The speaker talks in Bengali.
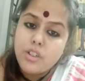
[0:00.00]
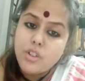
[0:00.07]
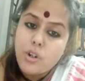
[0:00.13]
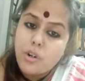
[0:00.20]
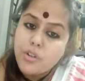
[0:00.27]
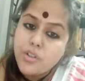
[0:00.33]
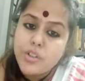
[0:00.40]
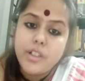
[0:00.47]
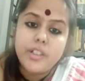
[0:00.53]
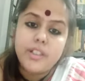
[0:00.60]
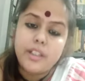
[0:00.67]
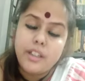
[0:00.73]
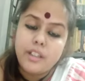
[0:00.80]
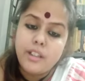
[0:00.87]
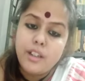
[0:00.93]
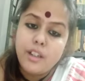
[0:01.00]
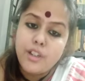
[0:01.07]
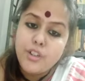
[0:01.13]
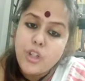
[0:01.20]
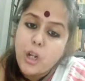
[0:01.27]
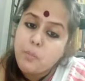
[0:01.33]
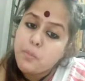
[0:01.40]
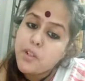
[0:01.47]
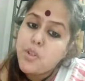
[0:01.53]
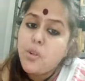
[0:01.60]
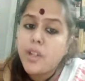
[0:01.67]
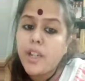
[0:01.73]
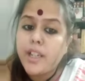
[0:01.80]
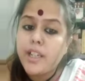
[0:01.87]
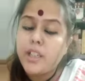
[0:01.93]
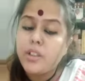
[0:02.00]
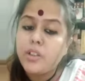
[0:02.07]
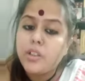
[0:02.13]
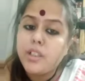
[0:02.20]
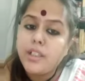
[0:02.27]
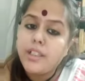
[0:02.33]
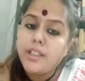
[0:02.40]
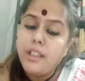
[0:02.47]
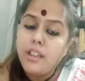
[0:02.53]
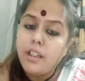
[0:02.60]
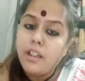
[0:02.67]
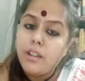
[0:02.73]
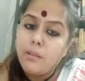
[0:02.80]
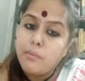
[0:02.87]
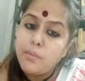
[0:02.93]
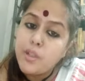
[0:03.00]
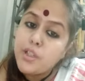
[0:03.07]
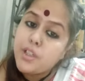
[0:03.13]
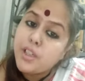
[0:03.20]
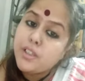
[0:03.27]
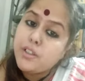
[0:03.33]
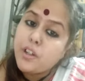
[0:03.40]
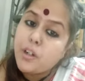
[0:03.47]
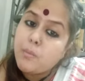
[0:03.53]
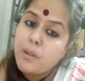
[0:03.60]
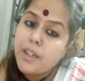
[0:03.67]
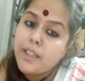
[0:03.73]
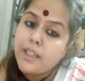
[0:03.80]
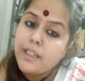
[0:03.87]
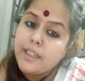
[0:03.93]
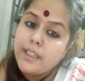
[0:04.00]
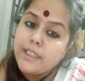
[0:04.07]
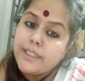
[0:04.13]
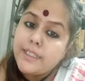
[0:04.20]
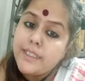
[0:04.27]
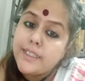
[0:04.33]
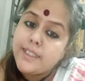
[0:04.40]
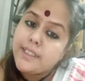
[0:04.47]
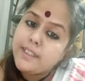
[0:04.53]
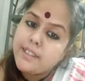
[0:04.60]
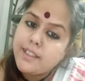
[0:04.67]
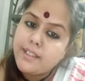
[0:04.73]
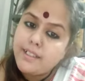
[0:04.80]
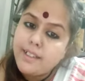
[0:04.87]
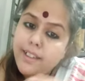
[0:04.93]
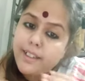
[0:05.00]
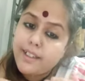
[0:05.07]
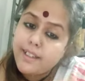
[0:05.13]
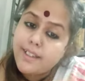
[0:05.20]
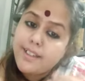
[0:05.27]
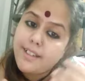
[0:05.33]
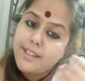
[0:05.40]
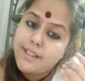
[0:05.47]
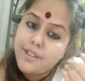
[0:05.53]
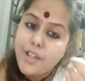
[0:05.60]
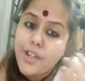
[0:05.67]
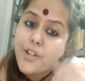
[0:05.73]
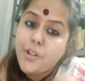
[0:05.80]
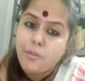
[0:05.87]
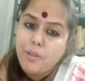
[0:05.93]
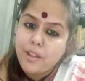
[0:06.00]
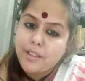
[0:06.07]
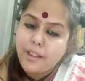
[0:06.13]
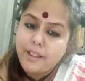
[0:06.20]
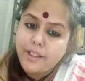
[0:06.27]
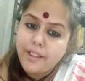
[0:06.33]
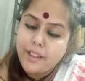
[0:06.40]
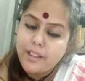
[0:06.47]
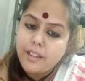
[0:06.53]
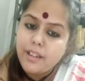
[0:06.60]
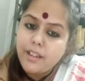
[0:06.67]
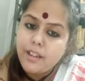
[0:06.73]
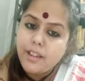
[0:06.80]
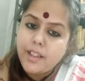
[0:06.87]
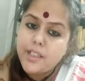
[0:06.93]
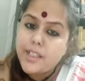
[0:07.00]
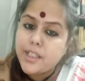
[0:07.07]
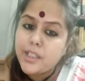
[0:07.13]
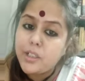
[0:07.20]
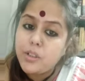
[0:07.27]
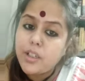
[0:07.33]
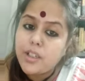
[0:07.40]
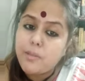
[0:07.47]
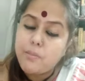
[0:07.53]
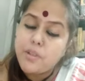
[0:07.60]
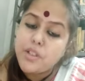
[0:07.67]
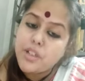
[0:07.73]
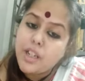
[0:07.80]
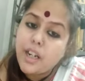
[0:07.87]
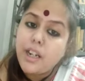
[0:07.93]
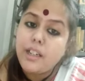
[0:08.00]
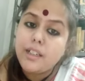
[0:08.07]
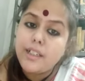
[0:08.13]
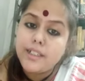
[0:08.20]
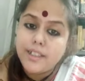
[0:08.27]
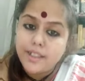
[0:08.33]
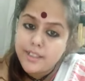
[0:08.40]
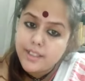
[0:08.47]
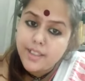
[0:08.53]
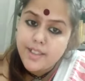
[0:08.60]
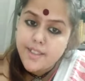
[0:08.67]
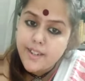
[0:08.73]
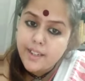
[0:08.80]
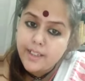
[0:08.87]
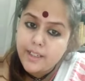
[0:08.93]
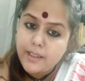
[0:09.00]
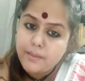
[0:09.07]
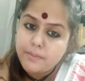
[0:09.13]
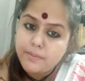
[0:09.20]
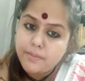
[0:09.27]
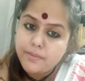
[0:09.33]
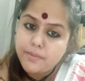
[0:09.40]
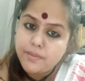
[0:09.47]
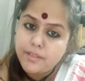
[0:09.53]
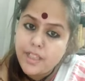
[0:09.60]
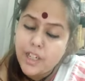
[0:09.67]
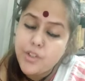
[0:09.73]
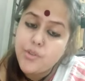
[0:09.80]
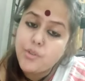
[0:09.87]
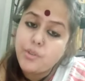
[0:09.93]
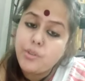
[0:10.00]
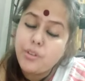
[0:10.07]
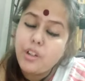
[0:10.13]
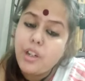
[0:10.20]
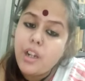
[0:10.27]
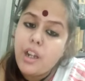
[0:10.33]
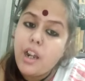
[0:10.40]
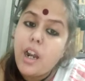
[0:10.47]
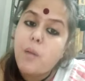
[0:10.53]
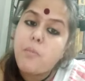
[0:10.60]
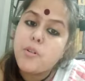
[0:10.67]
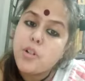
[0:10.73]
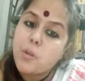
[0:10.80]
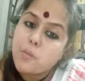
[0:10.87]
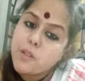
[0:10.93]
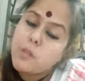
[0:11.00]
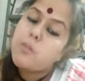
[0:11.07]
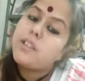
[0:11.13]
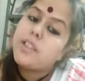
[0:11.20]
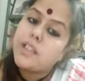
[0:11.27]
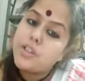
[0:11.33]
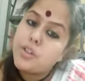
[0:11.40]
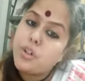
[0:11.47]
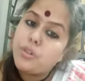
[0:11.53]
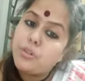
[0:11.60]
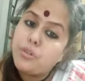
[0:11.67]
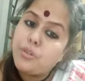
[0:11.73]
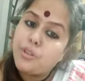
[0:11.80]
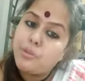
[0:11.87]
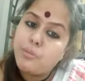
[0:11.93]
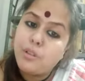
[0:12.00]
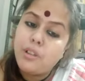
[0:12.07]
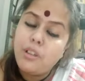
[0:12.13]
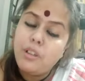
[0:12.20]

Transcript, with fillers: সংস্কৃতি সব কিছুকে কিন্তু তিনি বিশ্বের দরবারে নিয়ে নিয়ে গিয়েছিলেন সেই সময় দাঁড়িয়ে এটা কিন্তু একটা বিশাল কৃতিত্বের জায়গা তার জন্য আমরা সবসময় তাকে স্মরণ করব